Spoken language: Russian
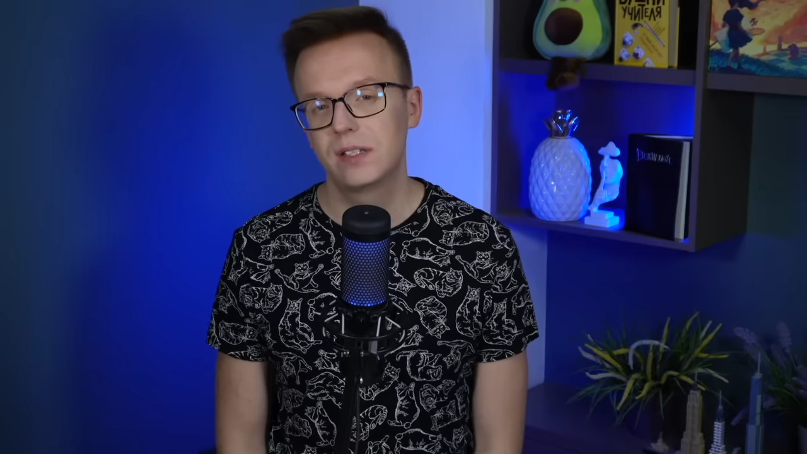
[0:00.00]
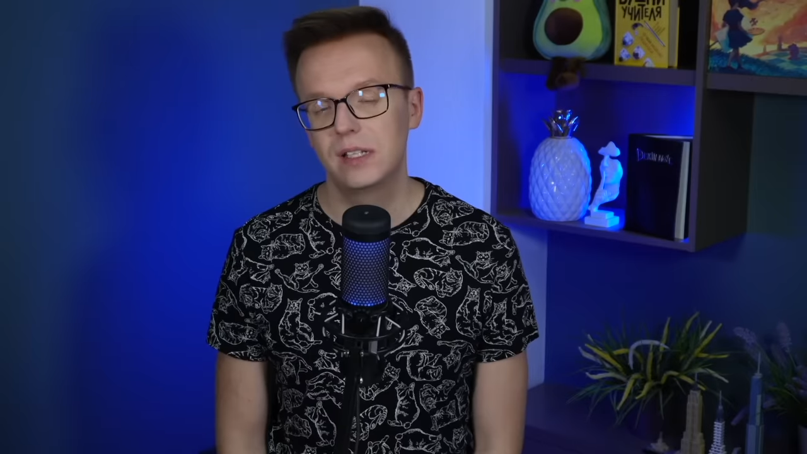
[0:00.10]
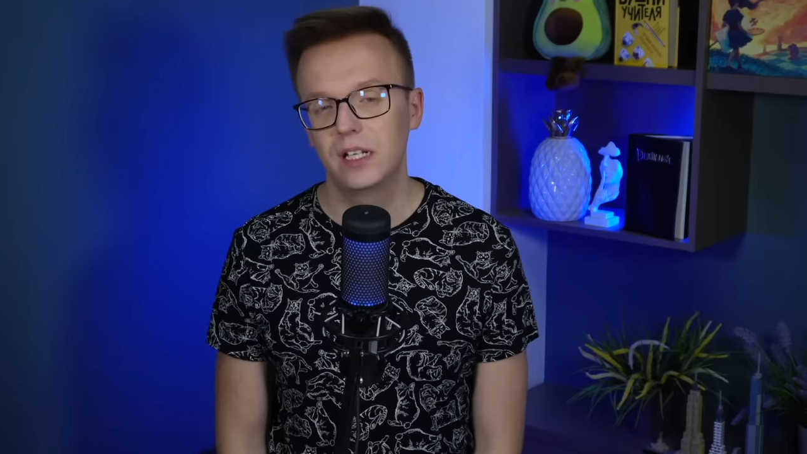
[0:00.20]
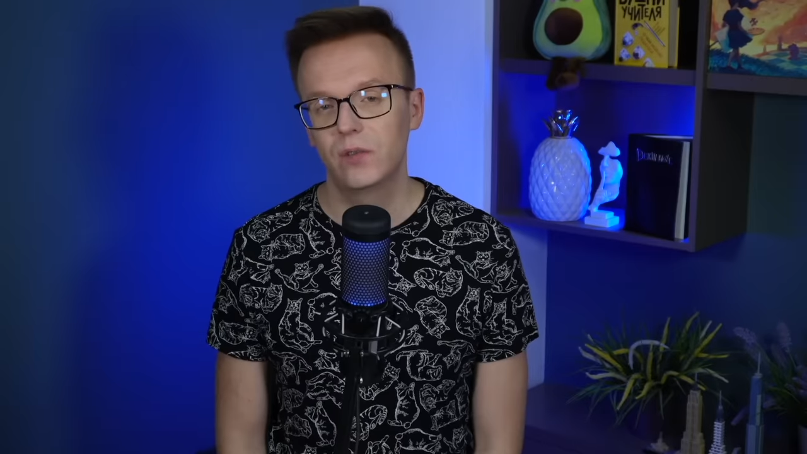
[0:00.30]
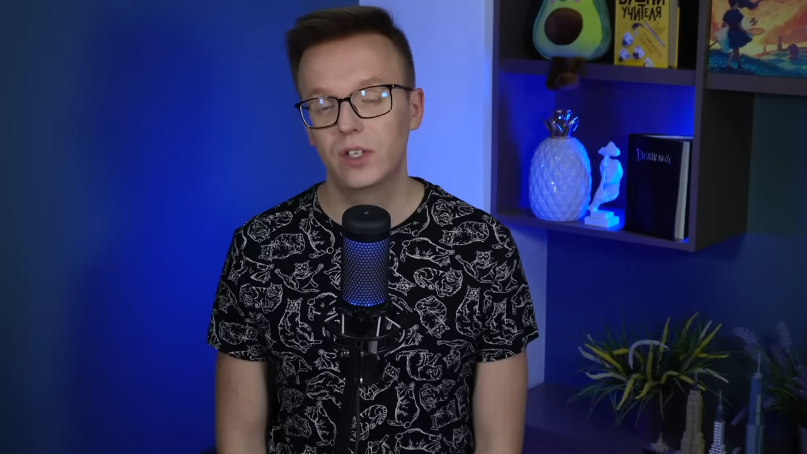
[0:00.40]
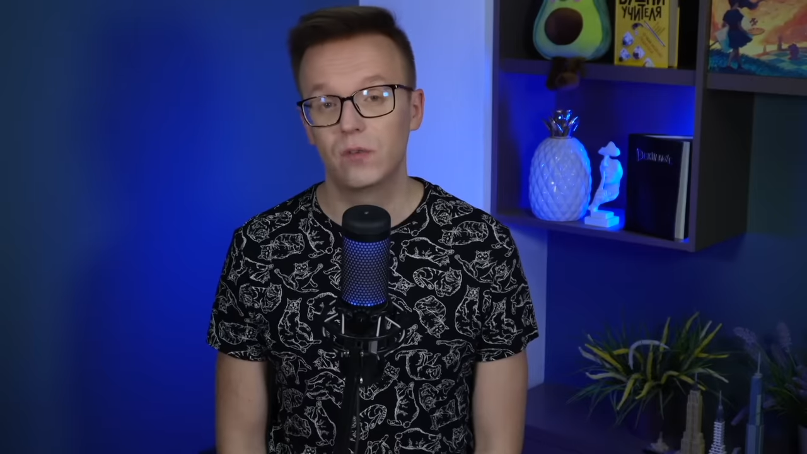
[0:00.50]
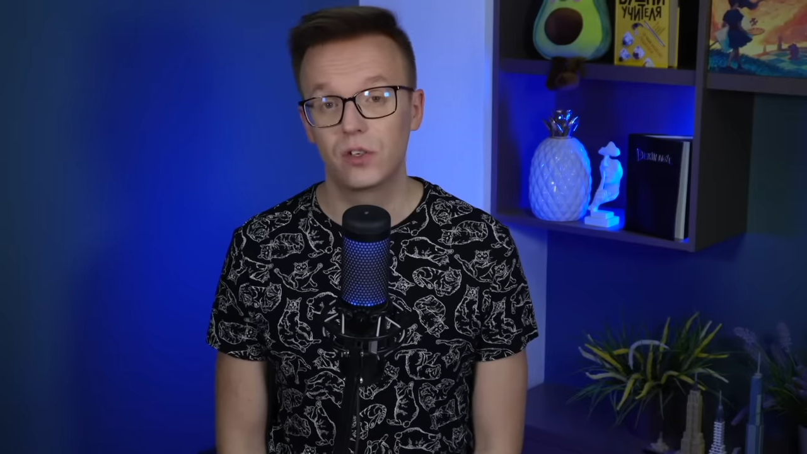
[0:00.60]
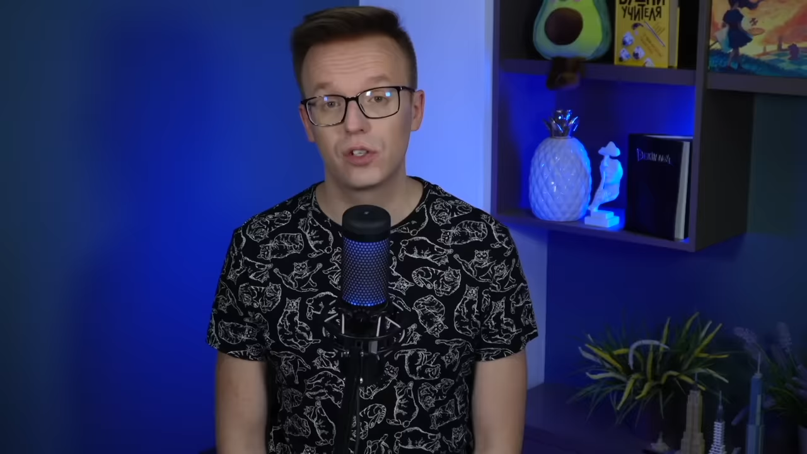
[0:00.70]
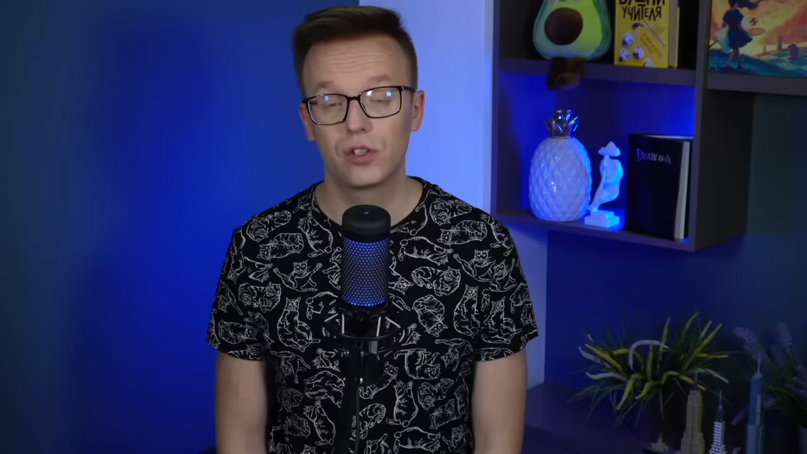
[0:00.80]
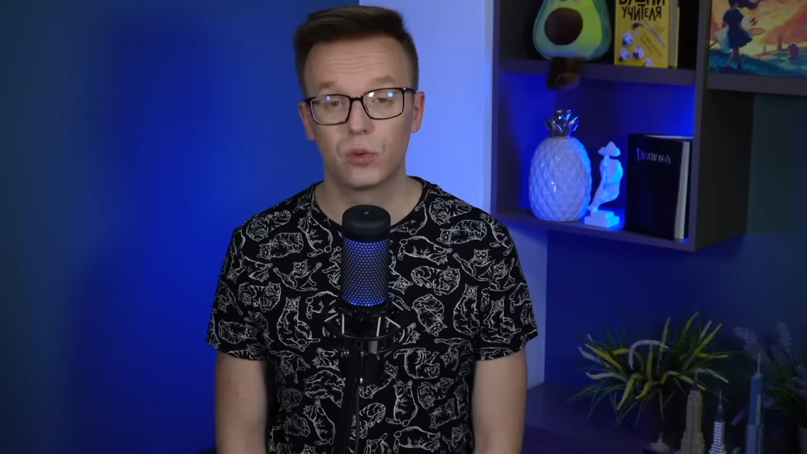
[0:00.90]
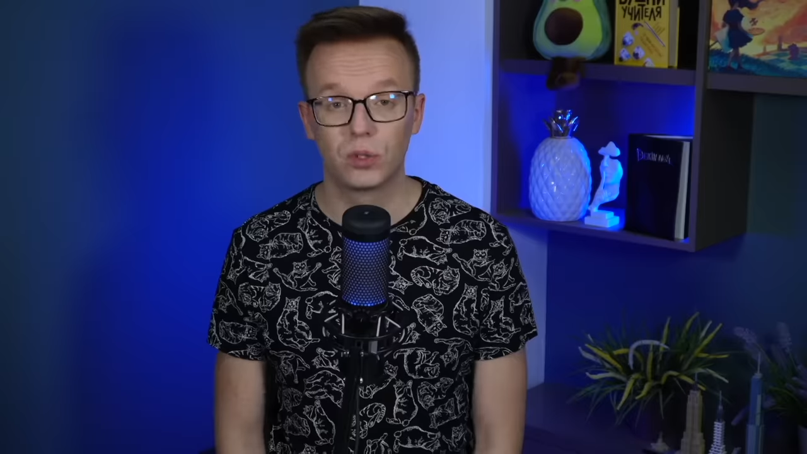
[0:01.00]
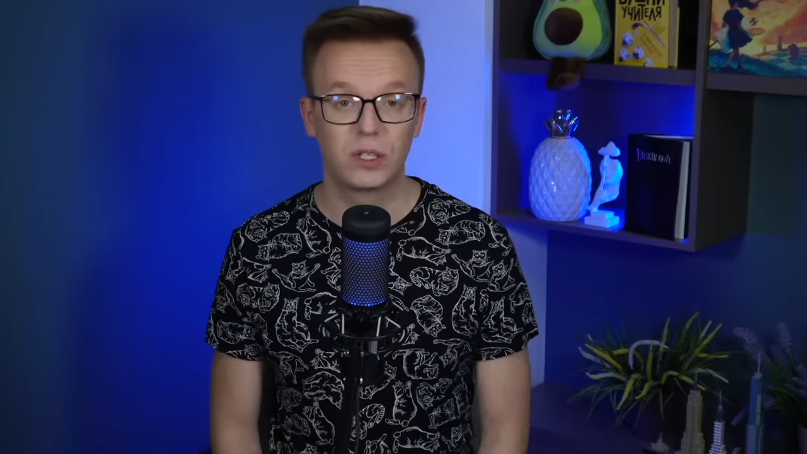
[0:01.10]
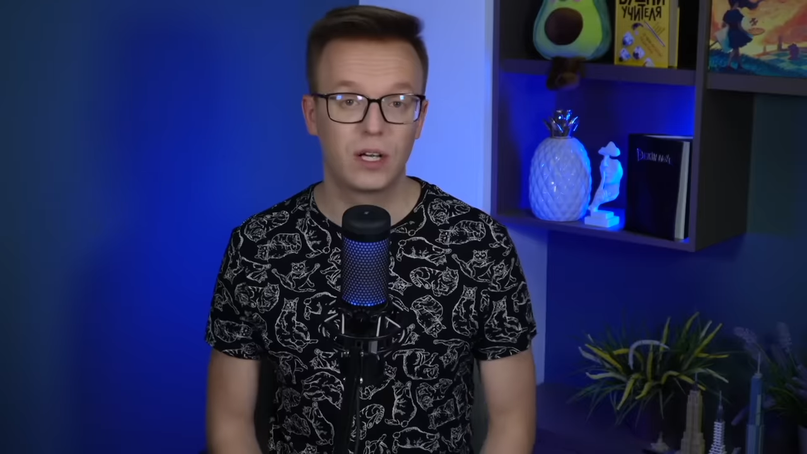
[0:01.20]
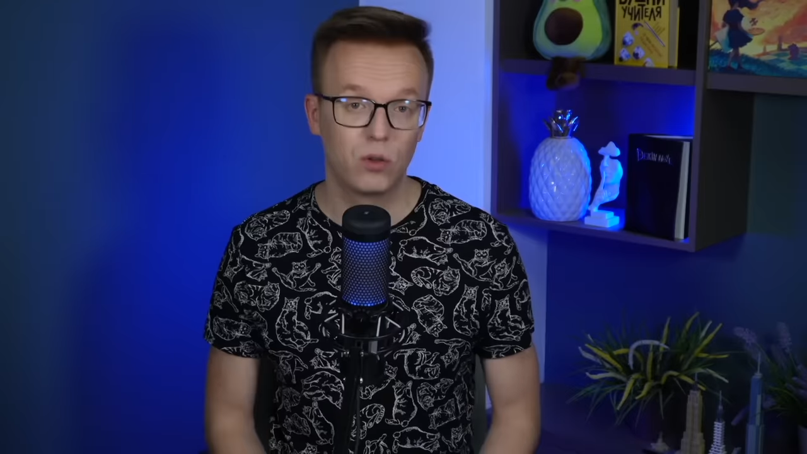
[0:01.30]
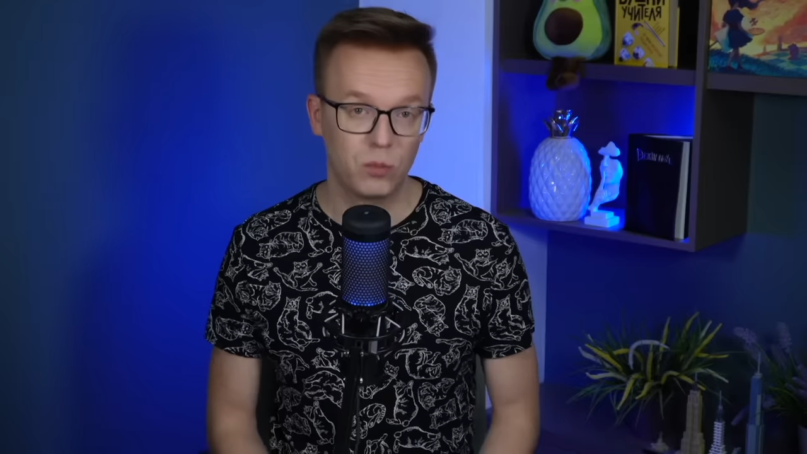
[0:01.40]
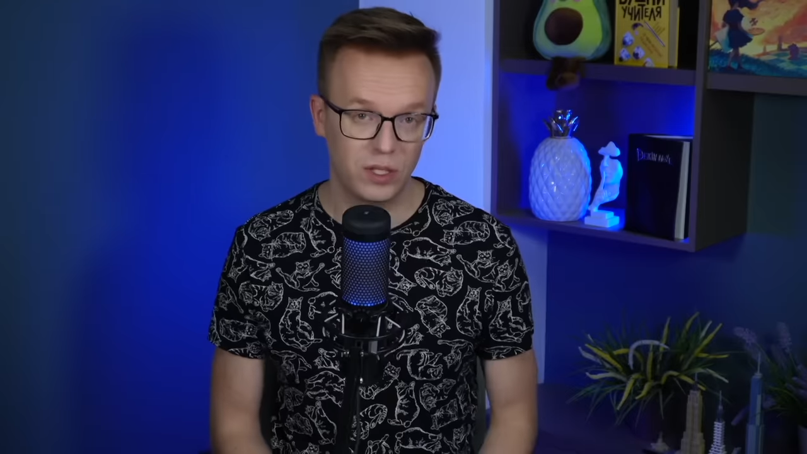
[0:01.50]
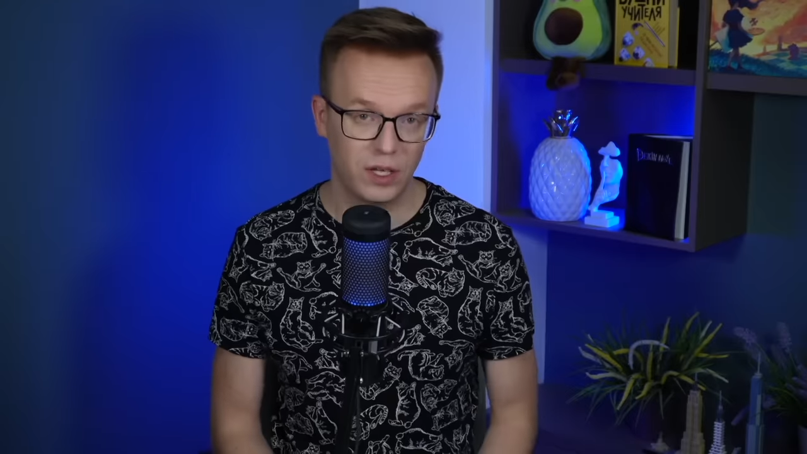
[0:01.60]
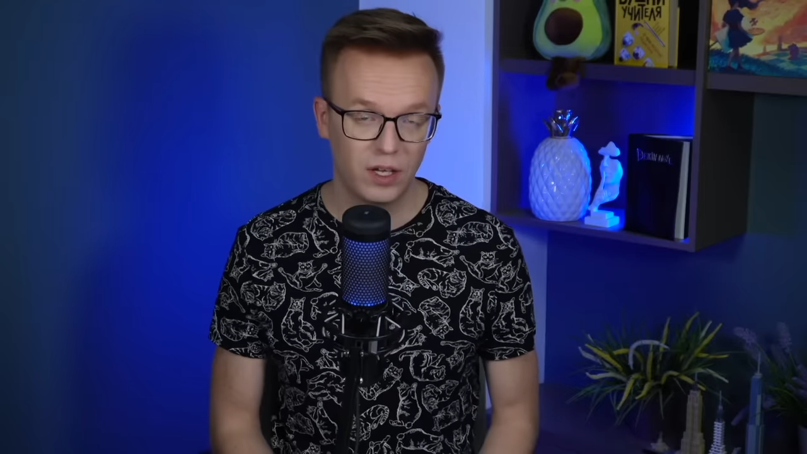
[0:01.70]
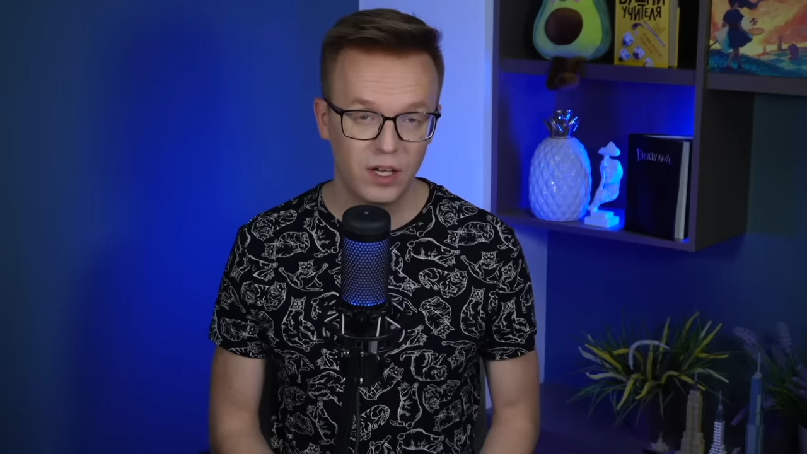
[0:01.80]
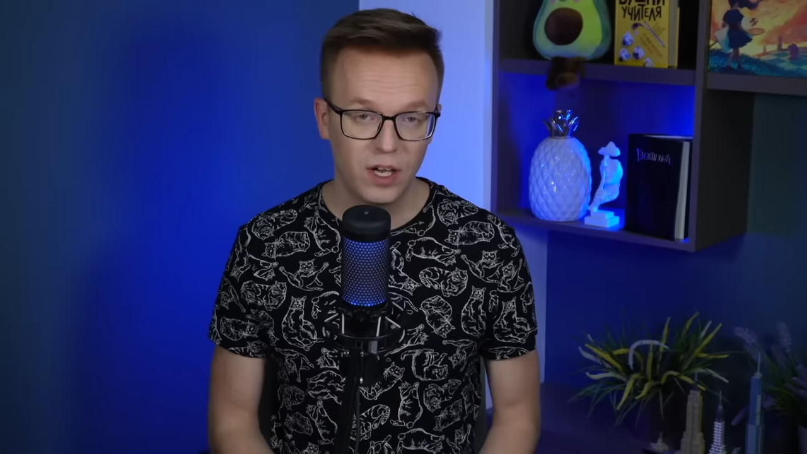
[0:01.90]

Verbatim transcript: исследование Высшей школы экономики,